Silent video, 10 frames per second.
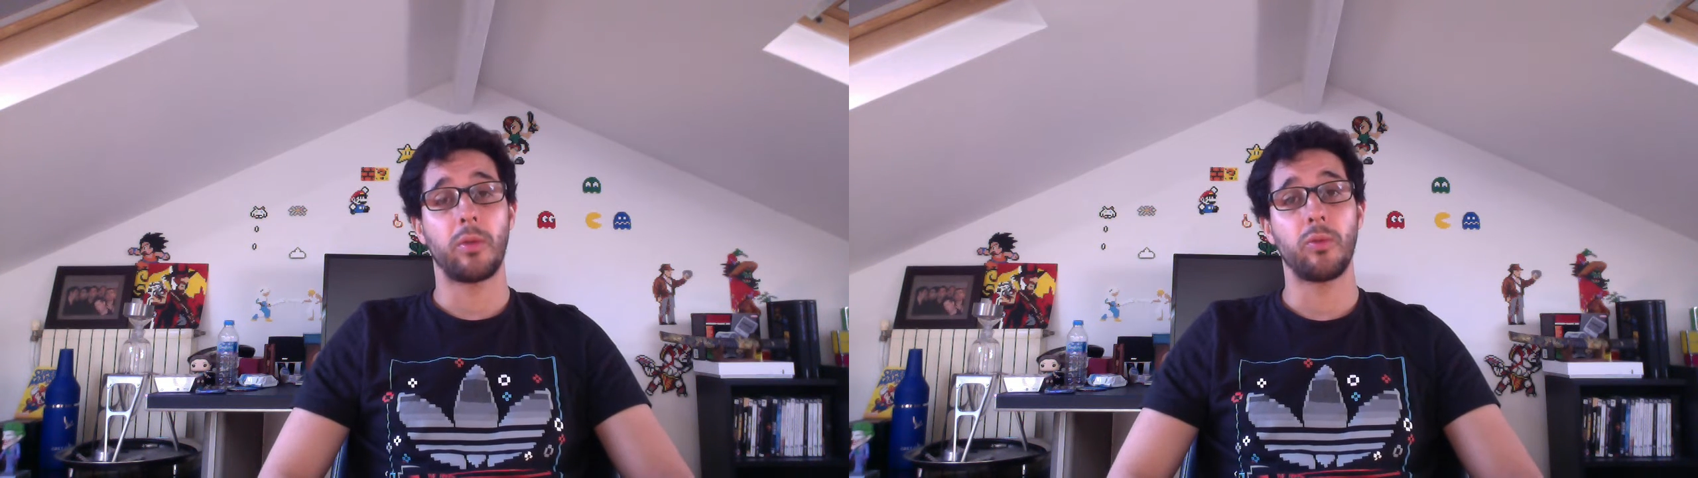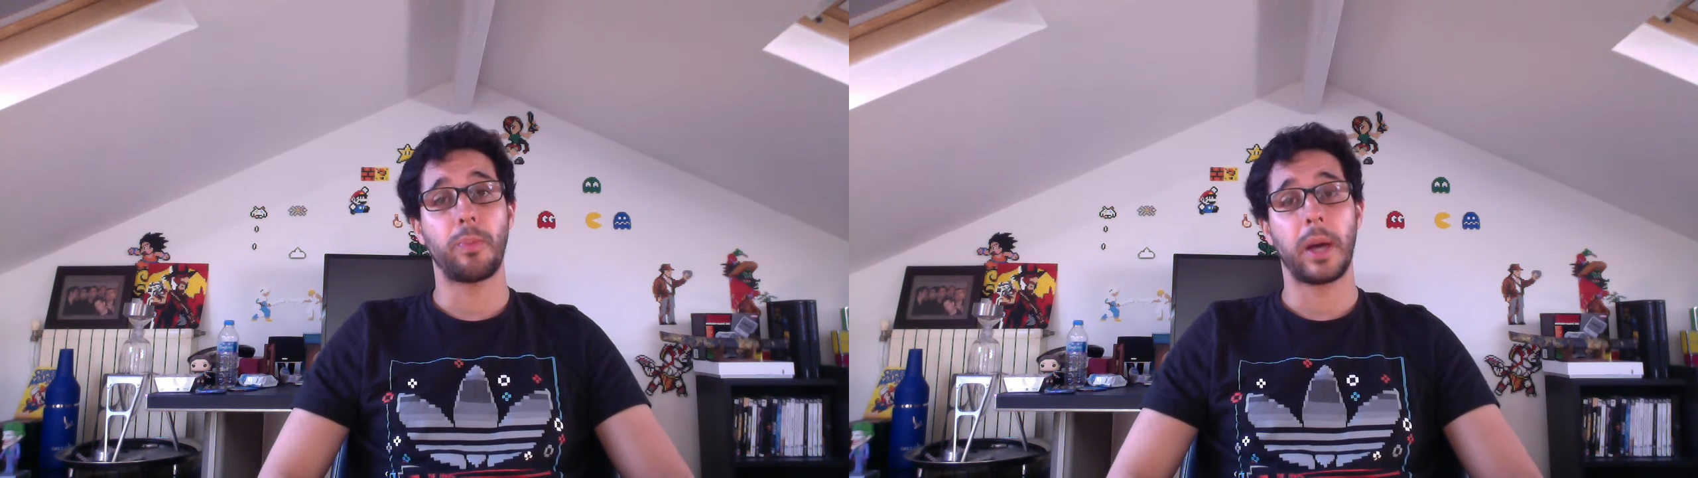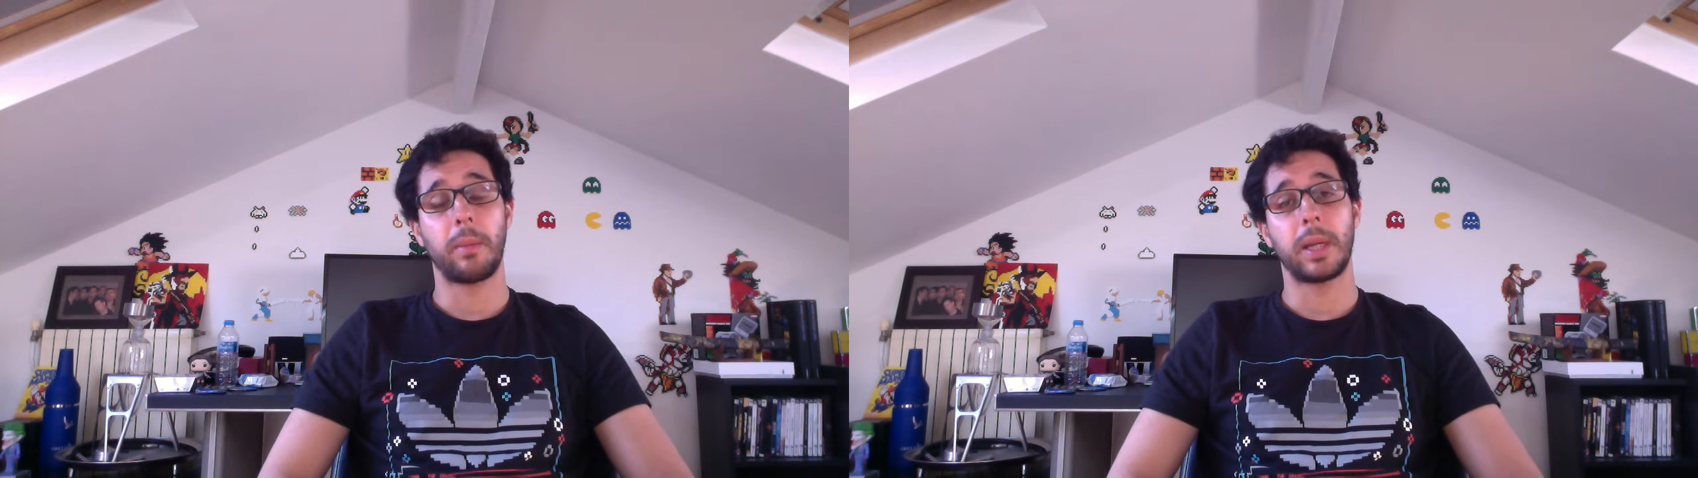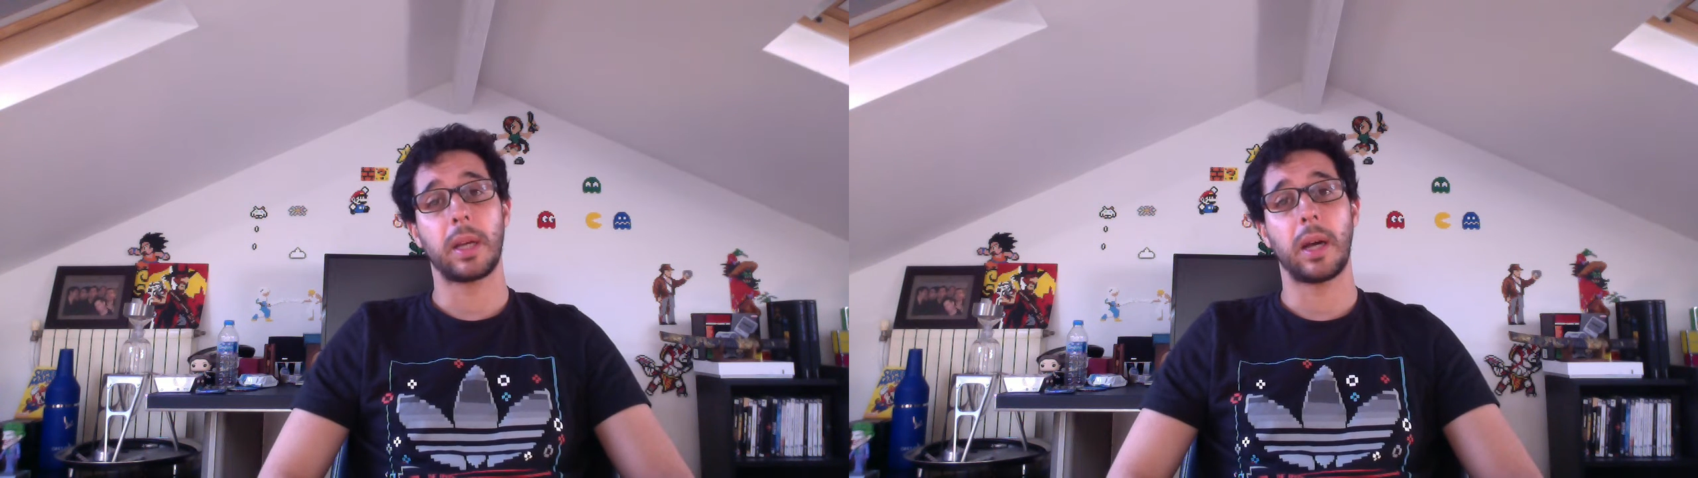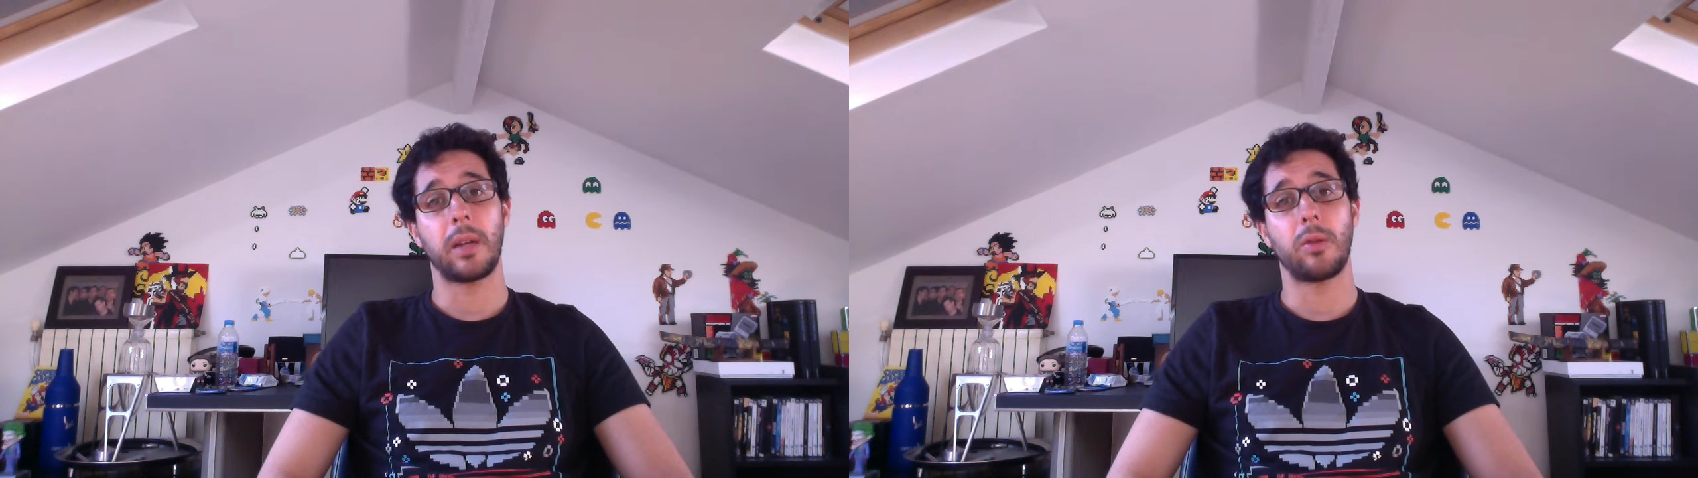nous
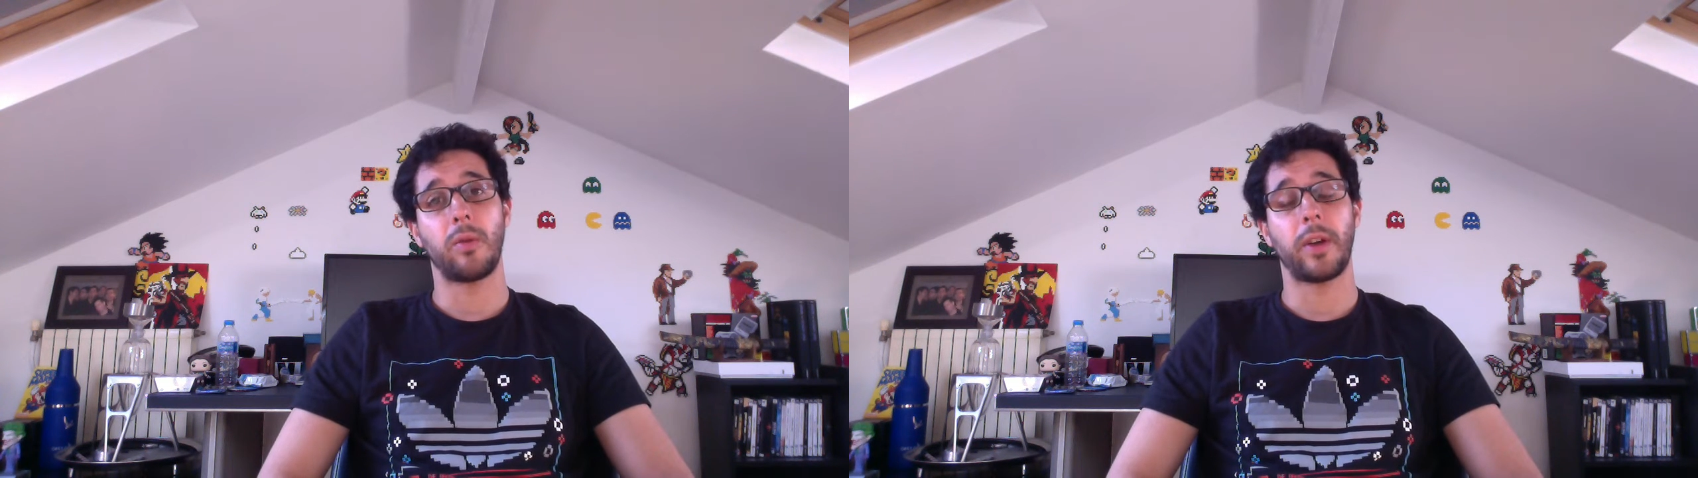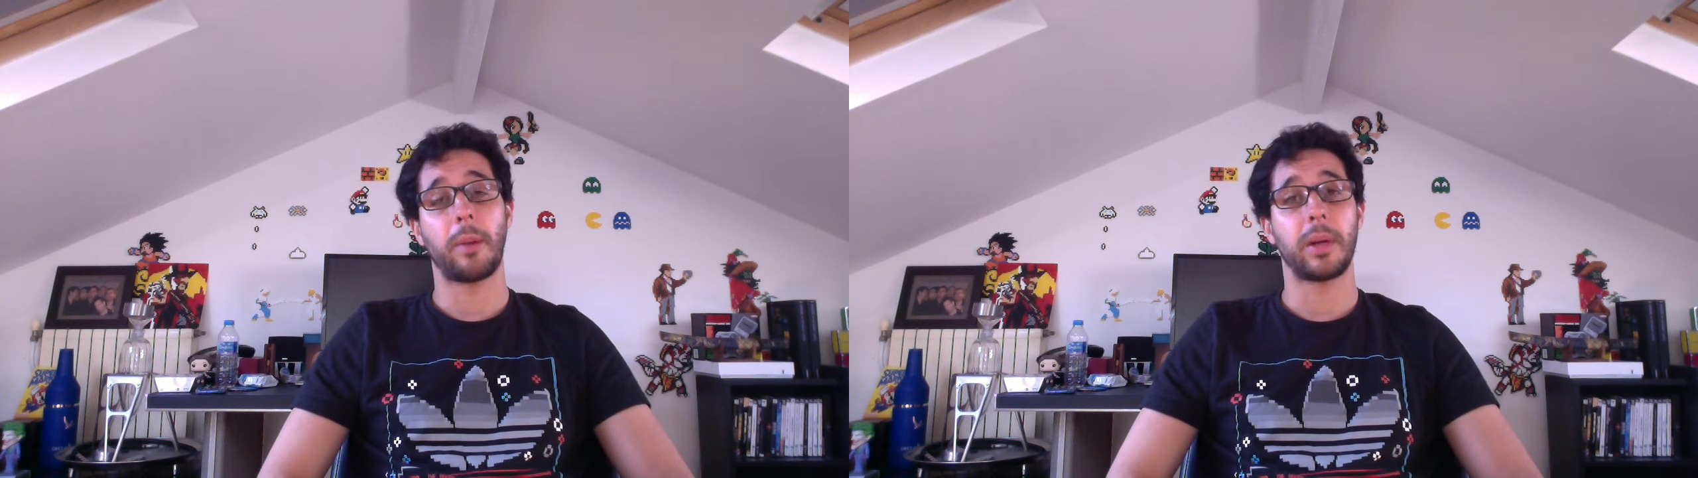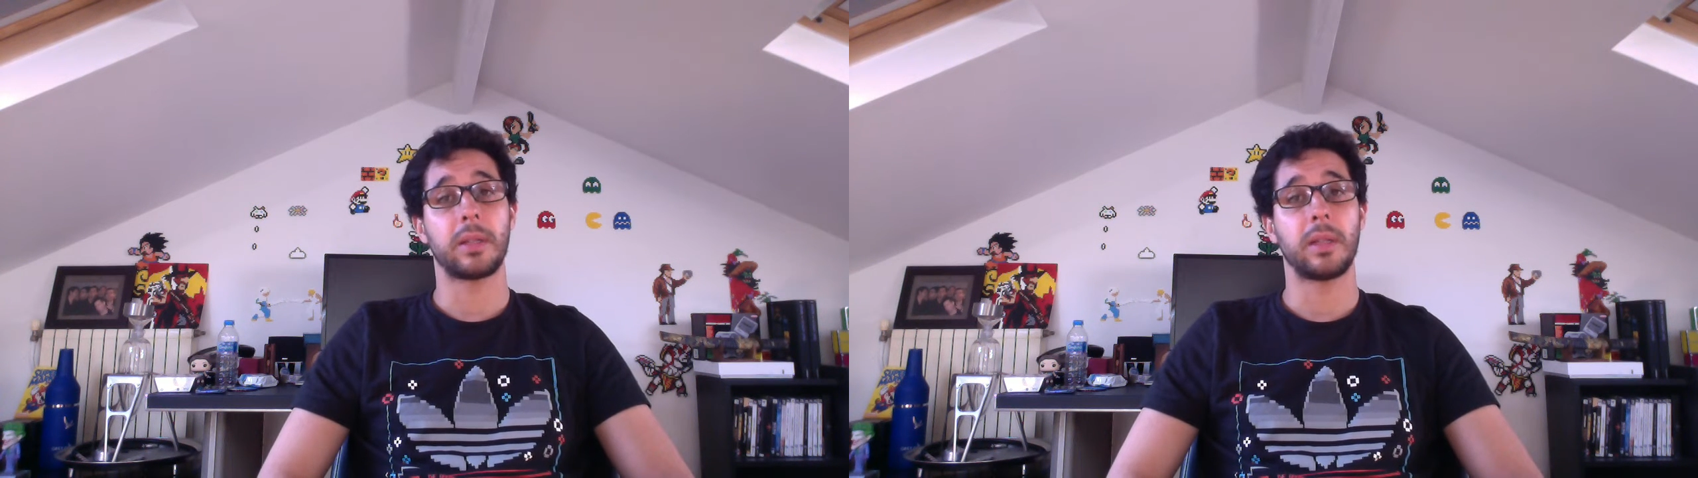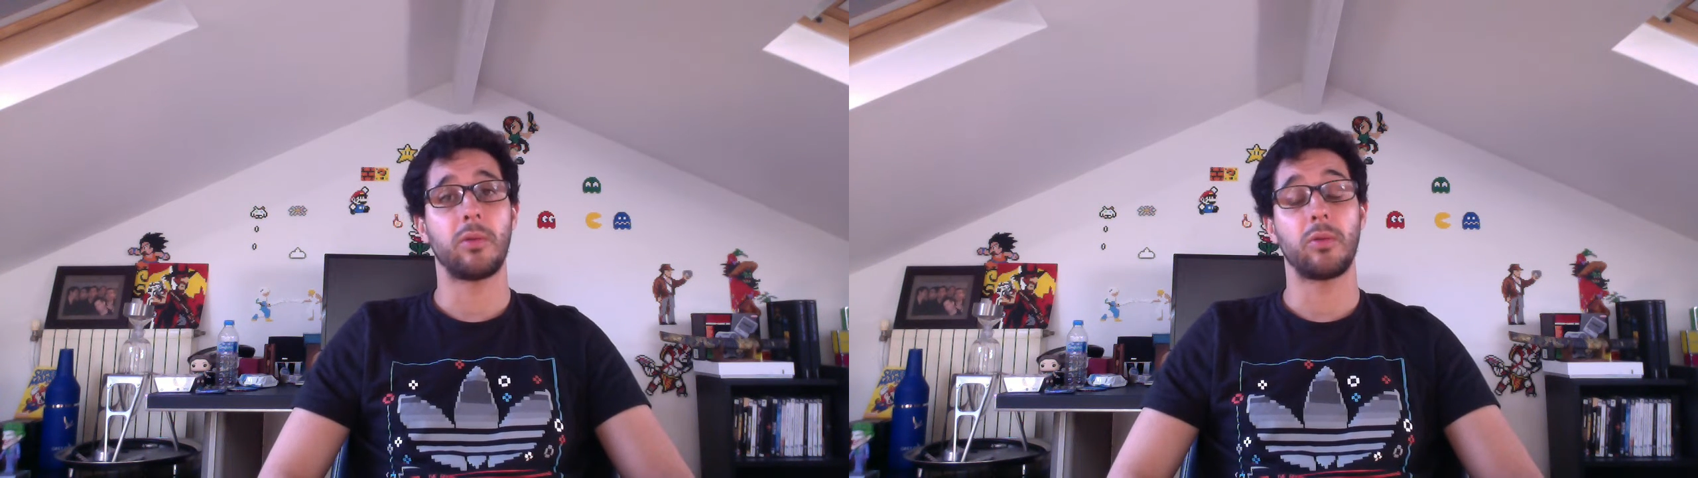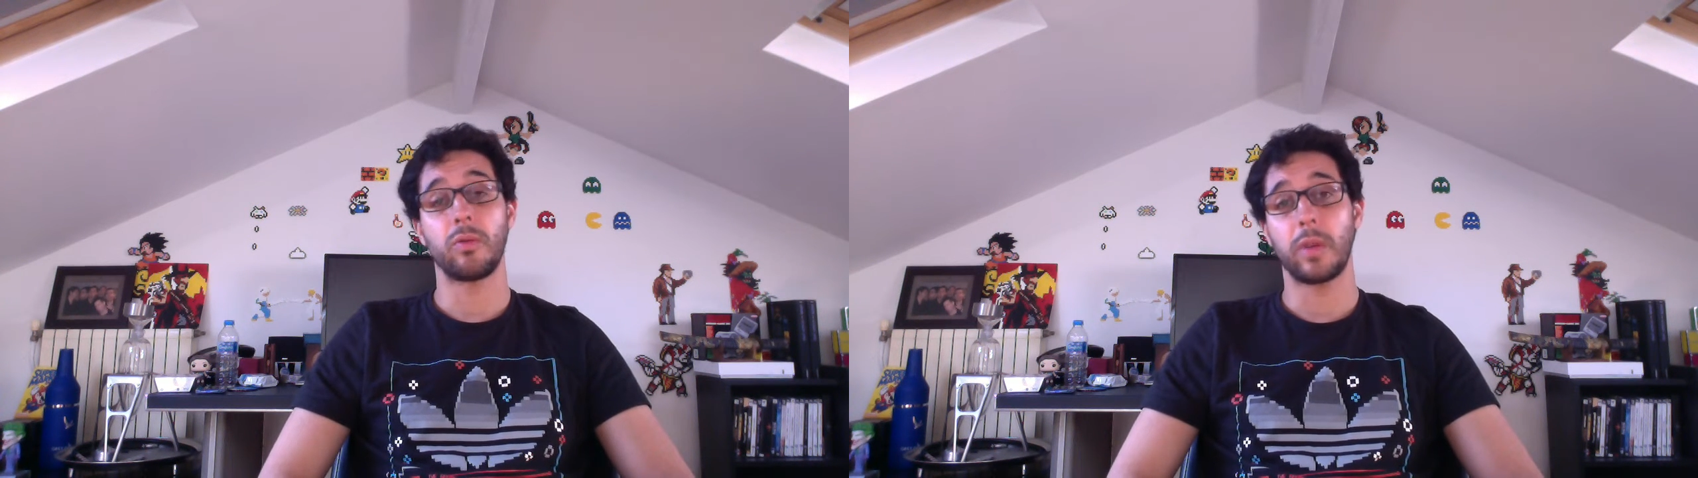permettra de faire passer
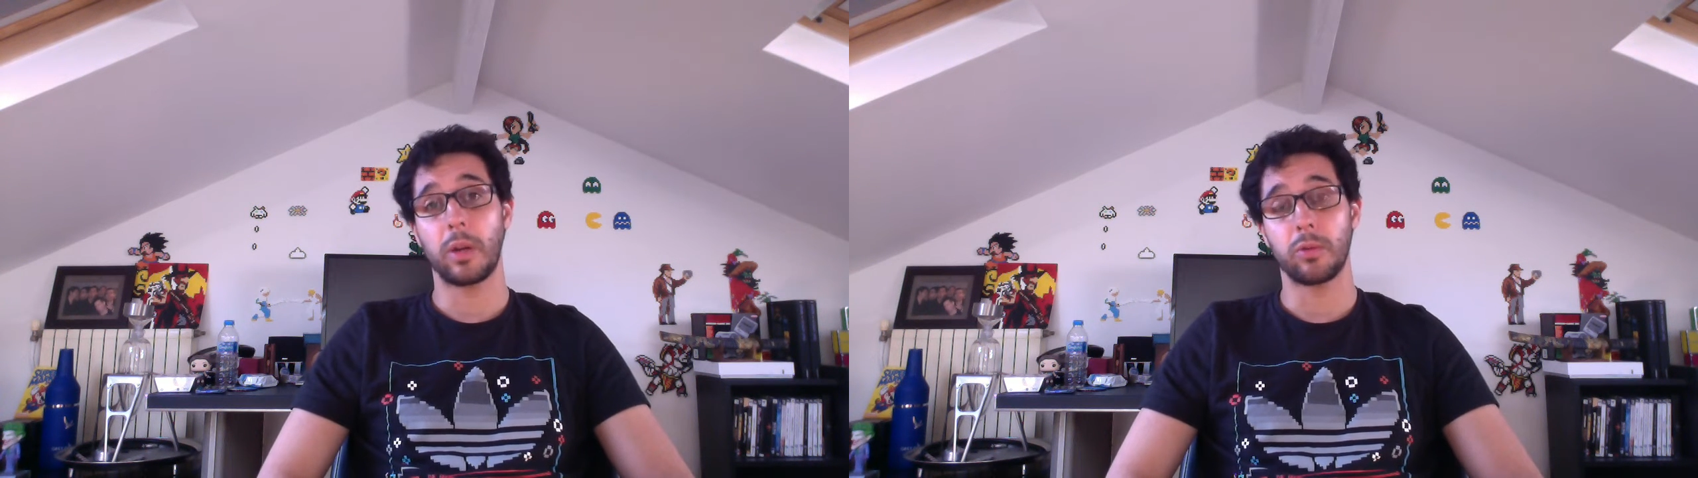de nouvelles